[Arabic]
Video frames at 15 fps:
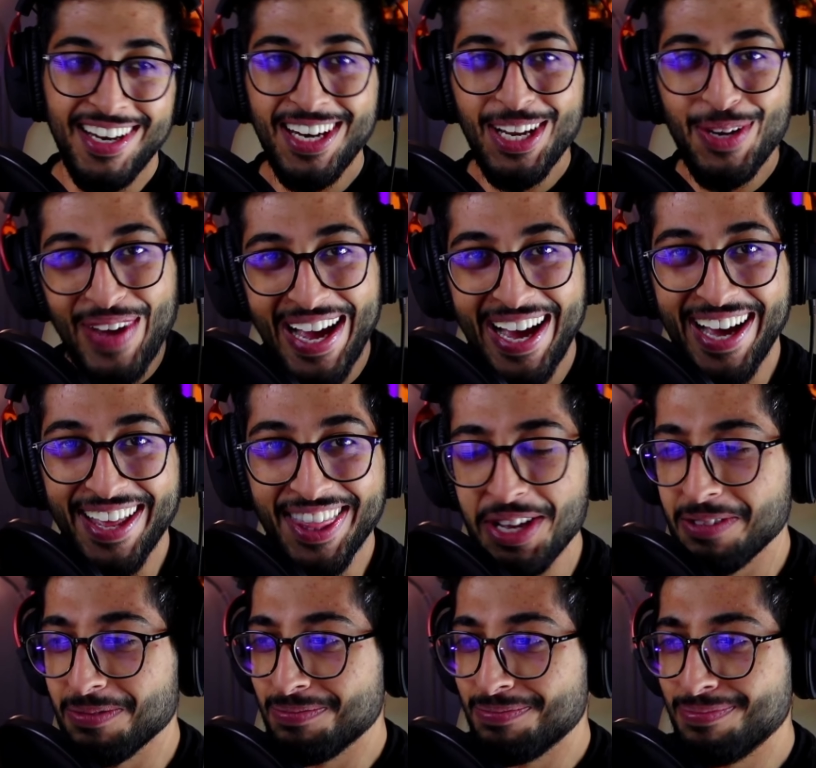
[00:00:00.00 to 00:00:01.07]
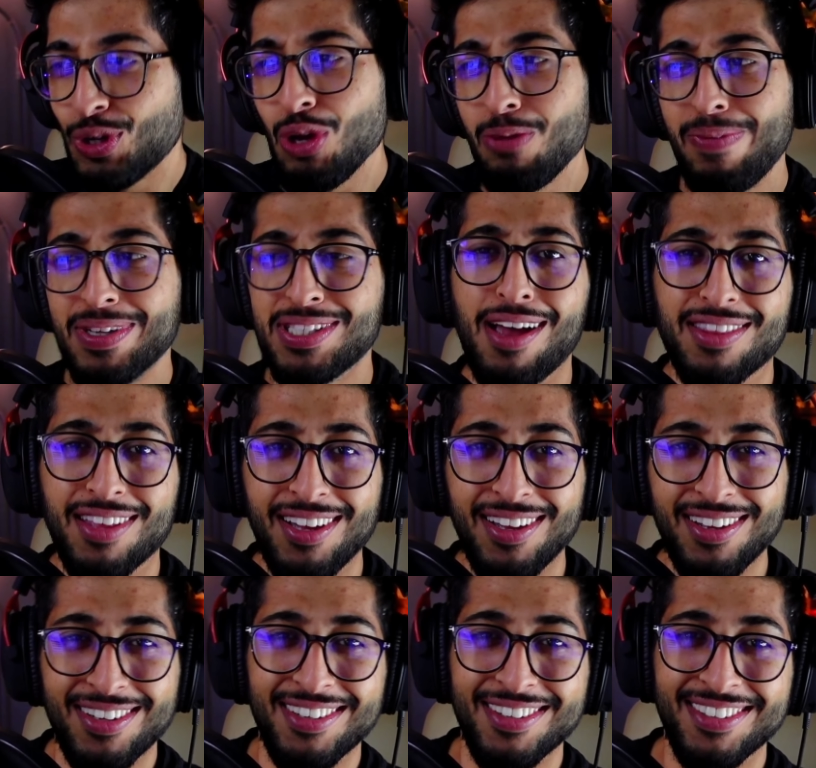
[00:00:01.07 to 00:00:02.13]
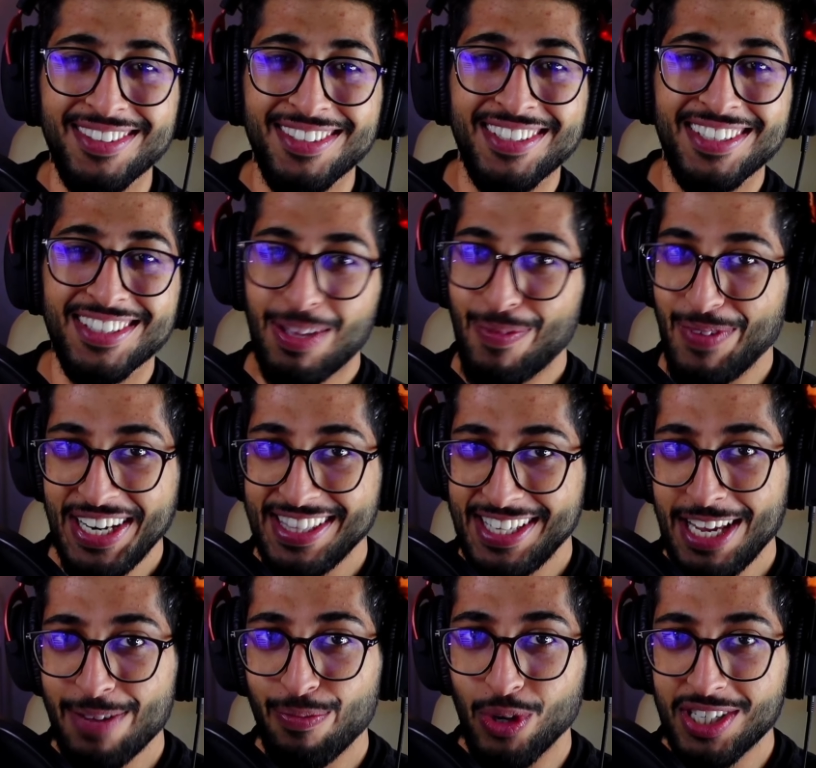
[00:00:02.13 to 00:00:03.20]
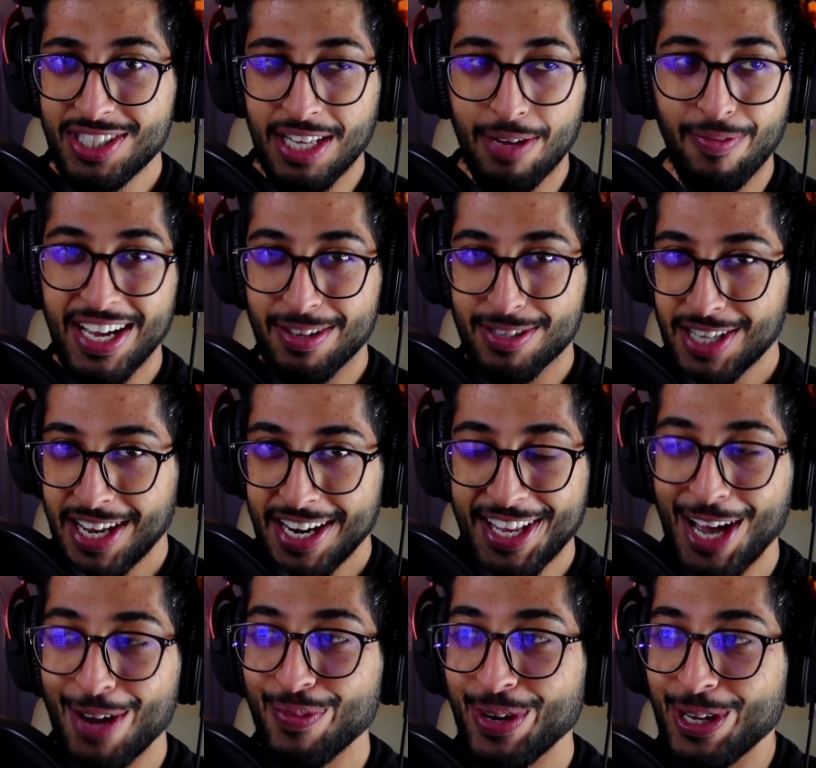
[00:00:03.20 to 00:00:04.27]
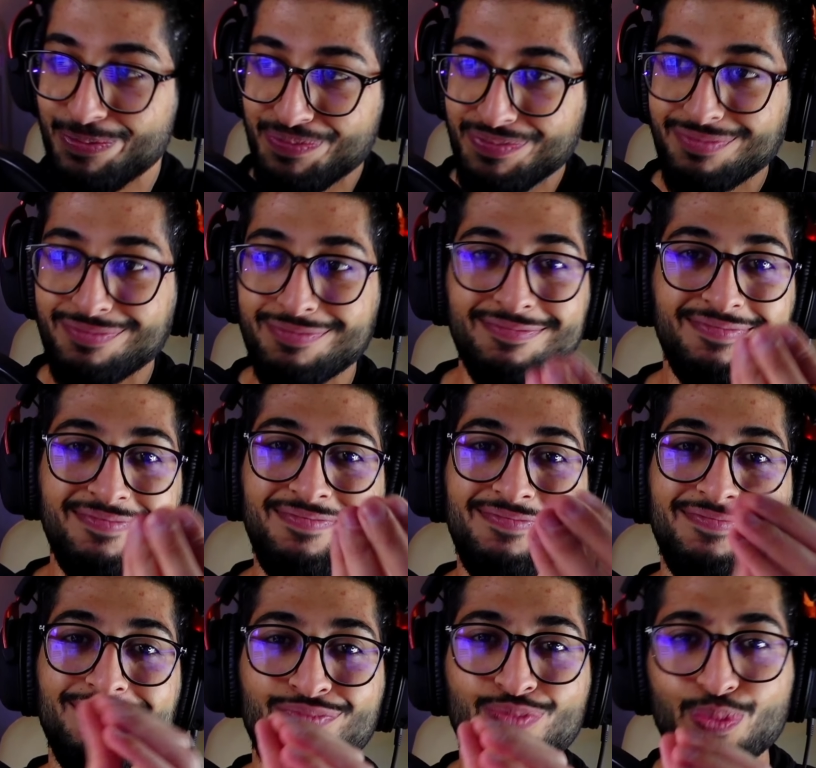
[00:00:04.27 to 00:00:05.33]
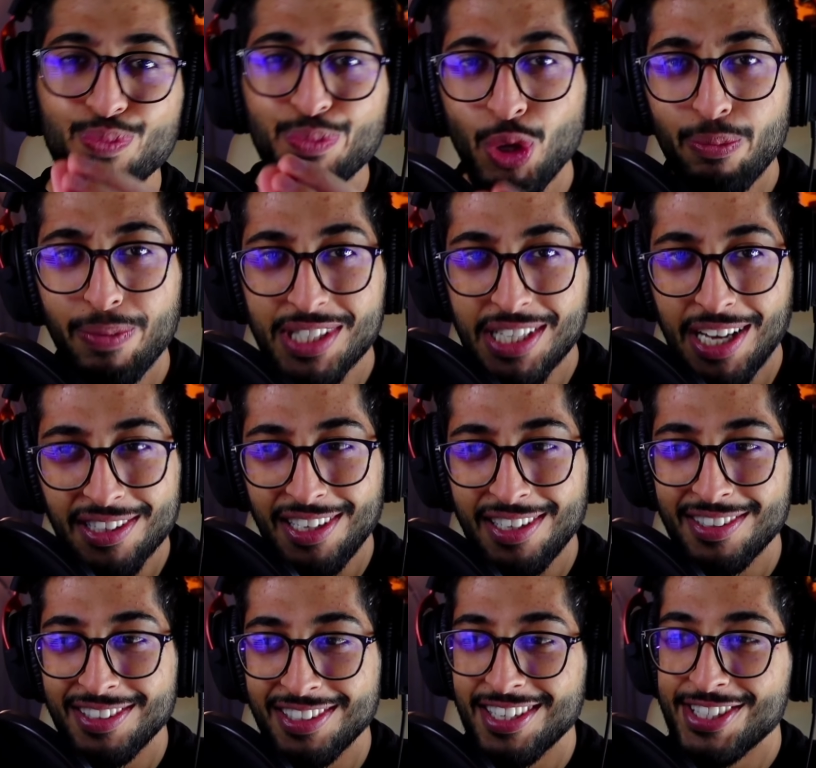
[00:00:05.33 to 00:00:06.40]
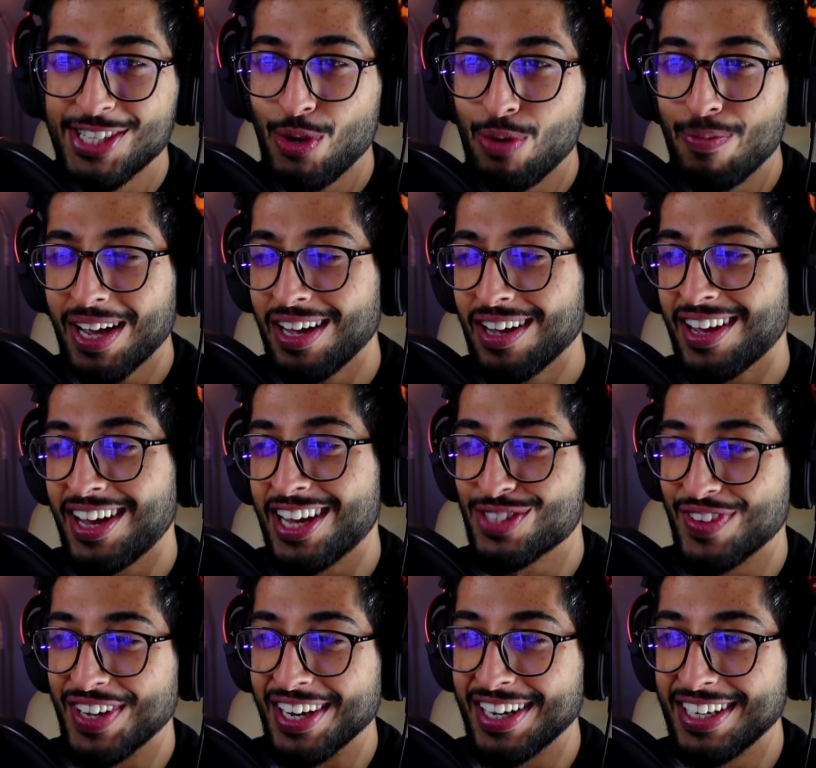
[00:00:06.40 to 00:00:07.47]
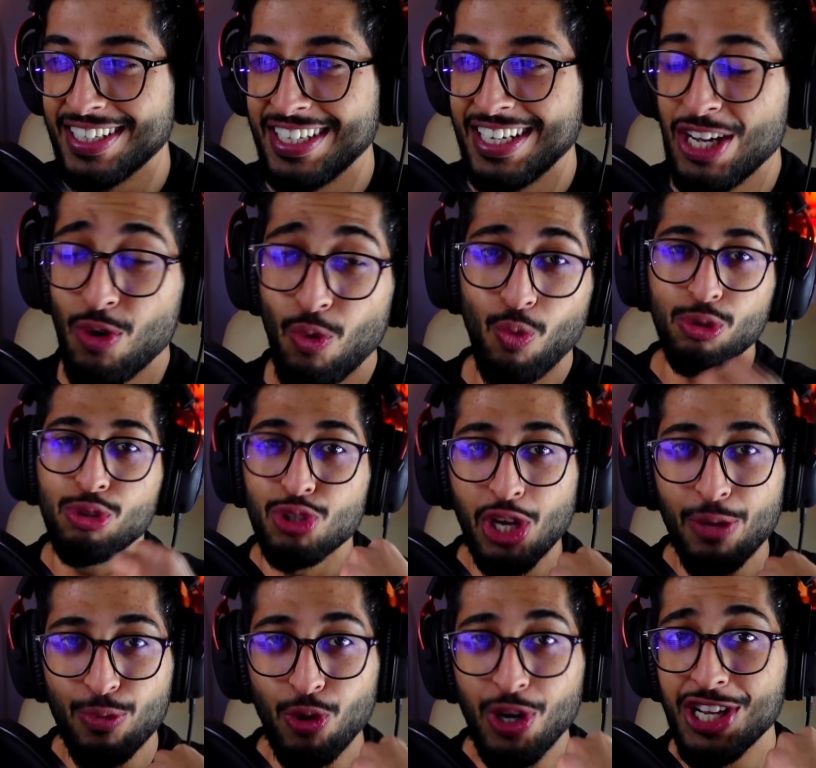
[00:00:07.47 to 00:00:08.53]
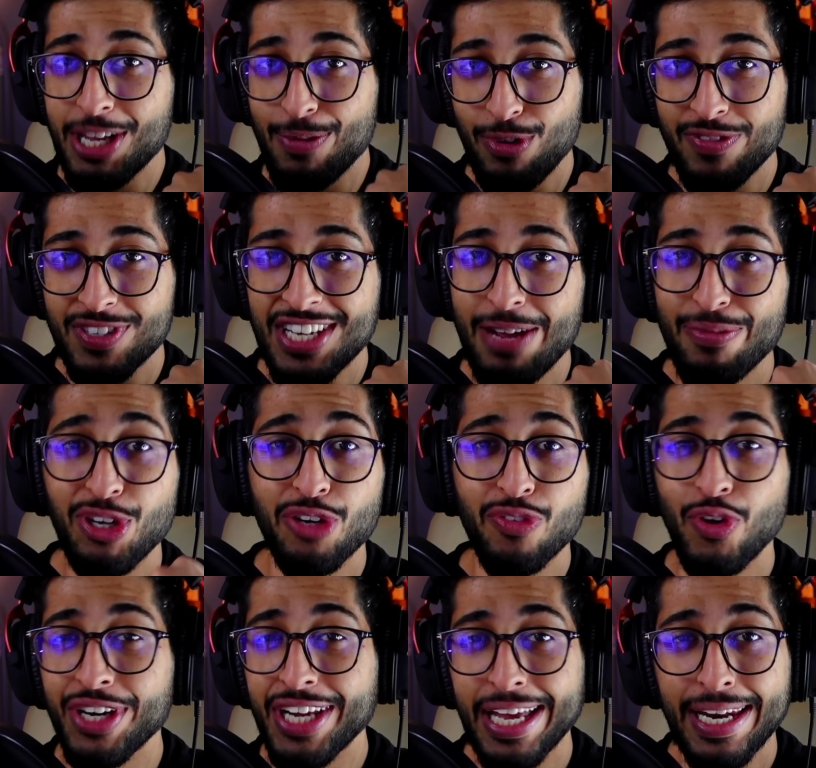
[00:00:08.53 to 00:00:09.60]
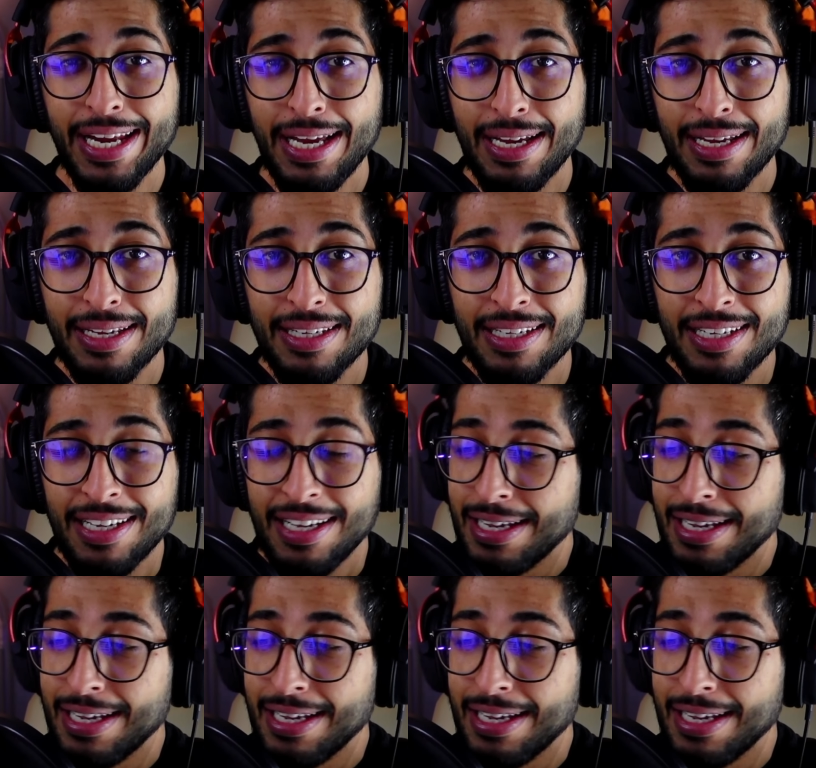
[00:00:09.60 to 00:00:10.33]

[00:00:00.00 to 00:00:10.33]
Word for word: اللعبة هذه بكل بساطة طبعا هي ديمو لسه ما نزلت كاملة بكل بساطة نسوي مقهى خاص فينا وانتم تخبروني يتابعوني سناب يعرفوني انا